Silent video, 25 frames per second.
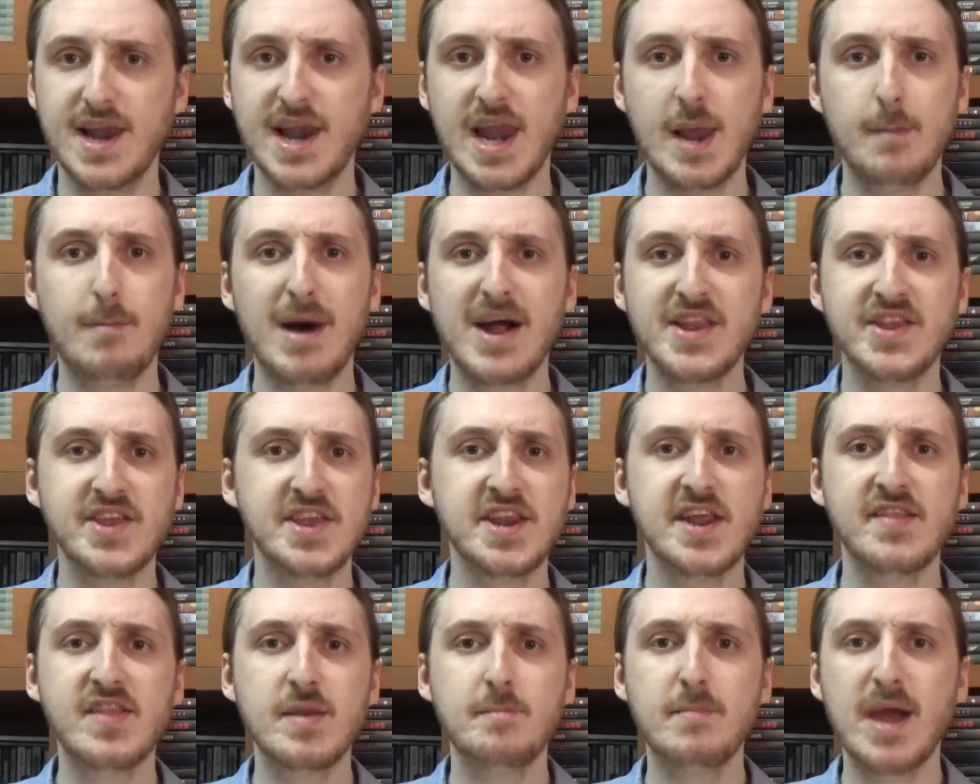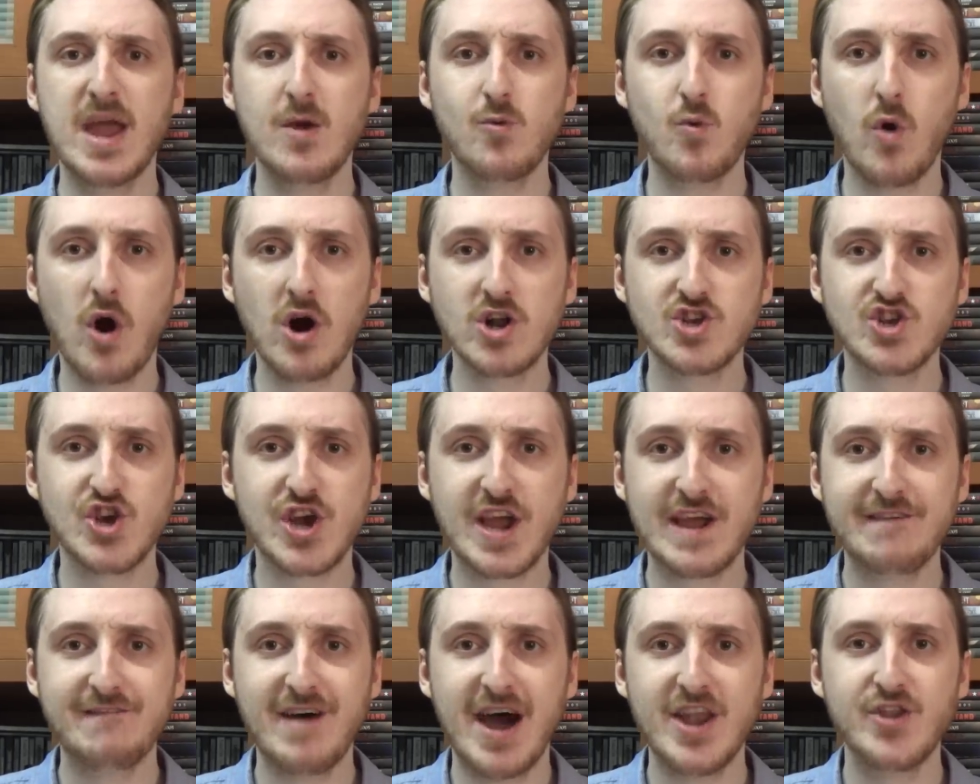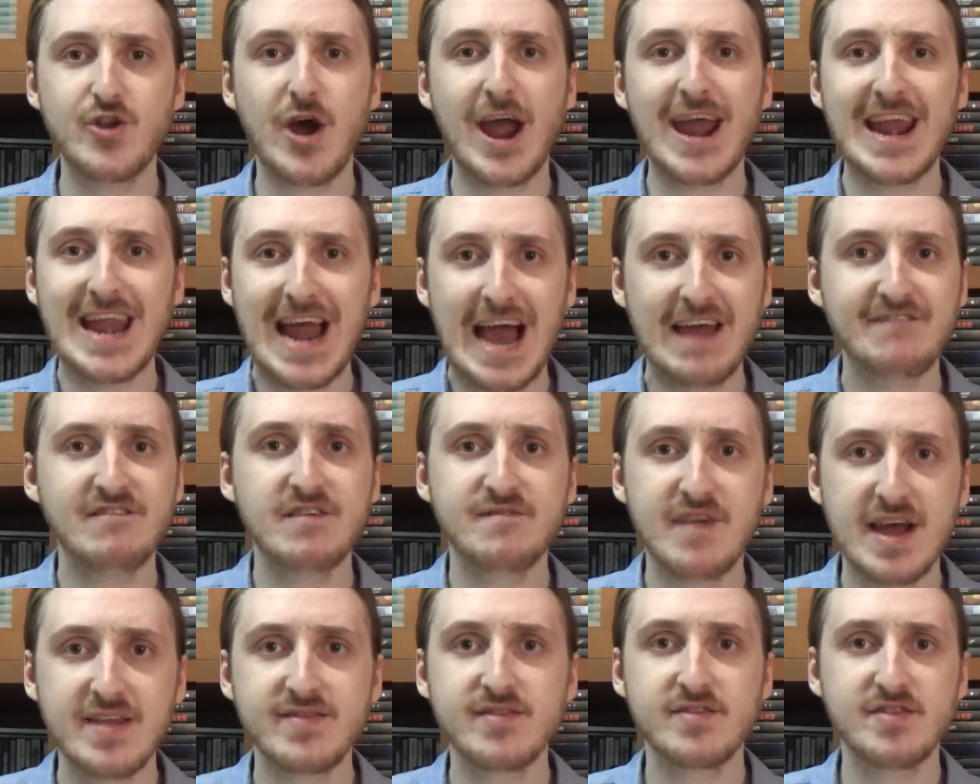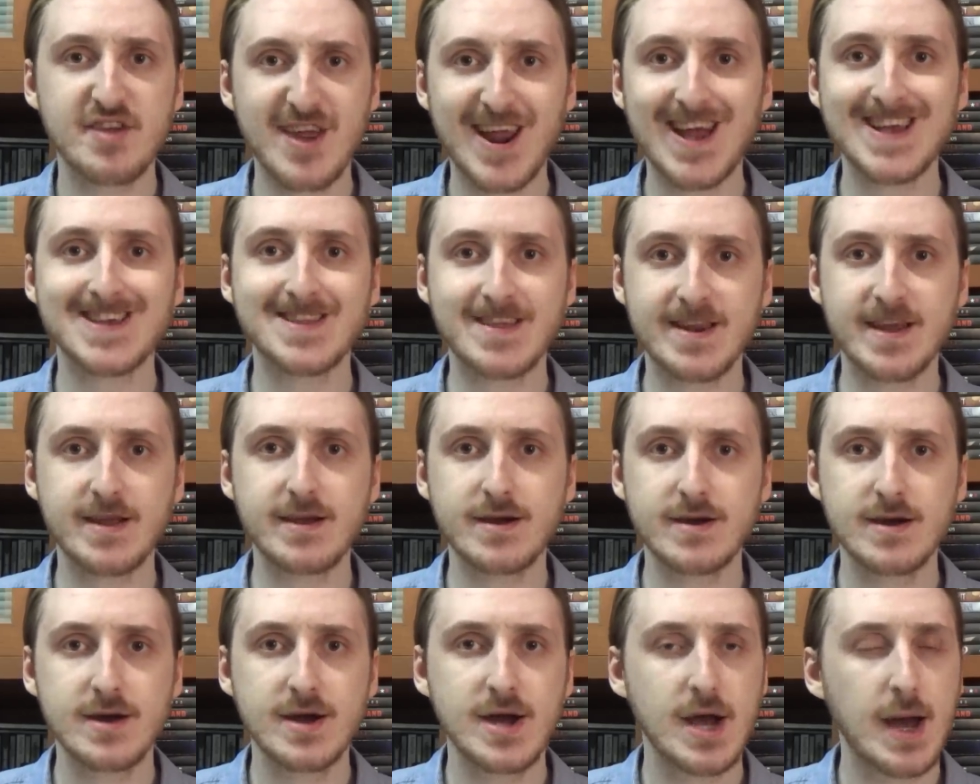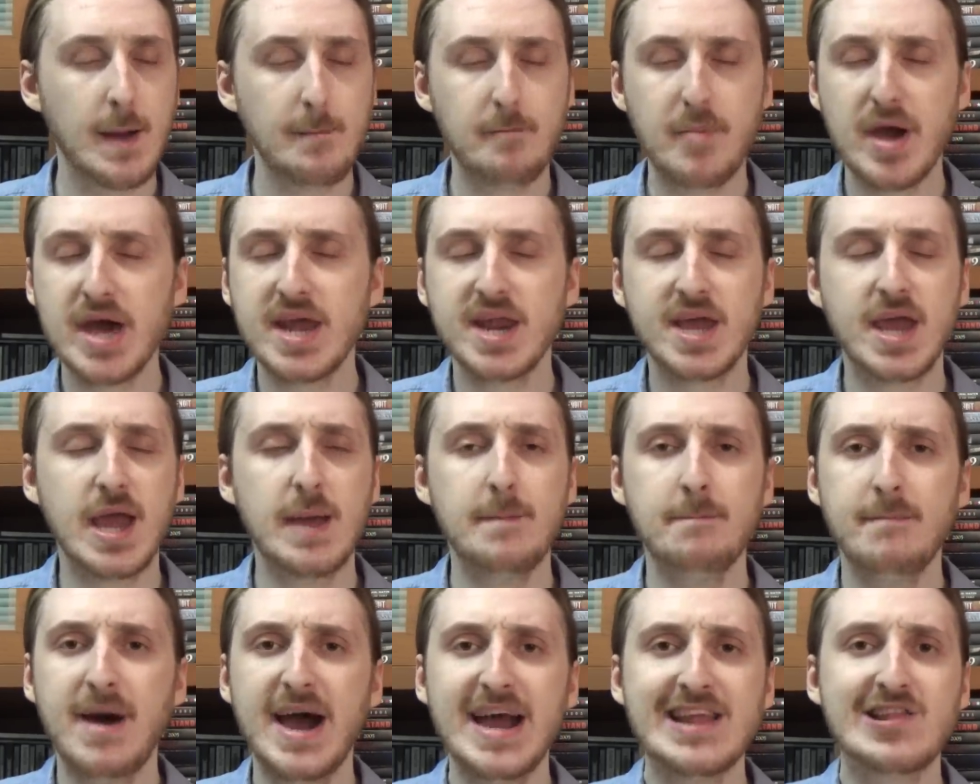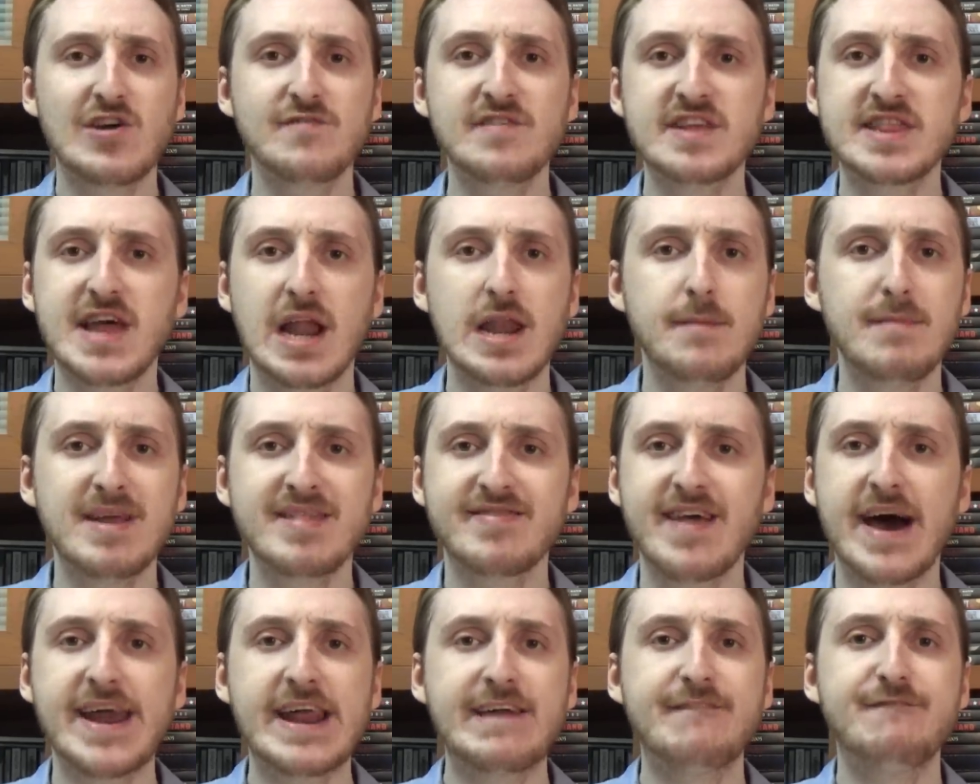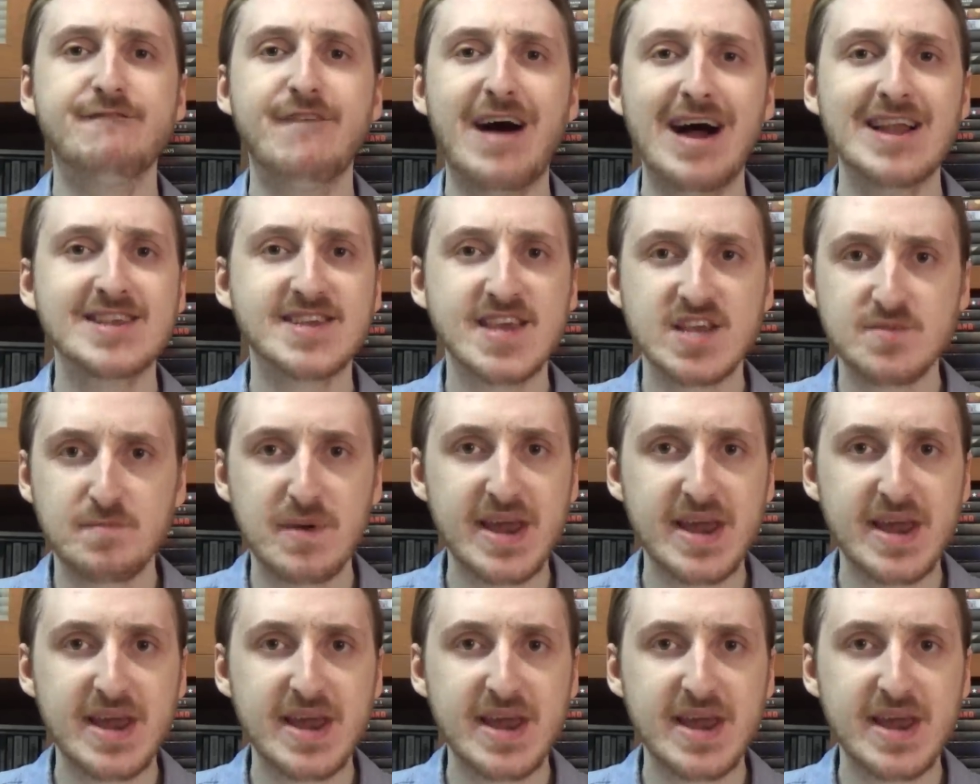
Le bagnine di Baywatch che vanno ai live event di wrestling? Perché mai dovete alimentare false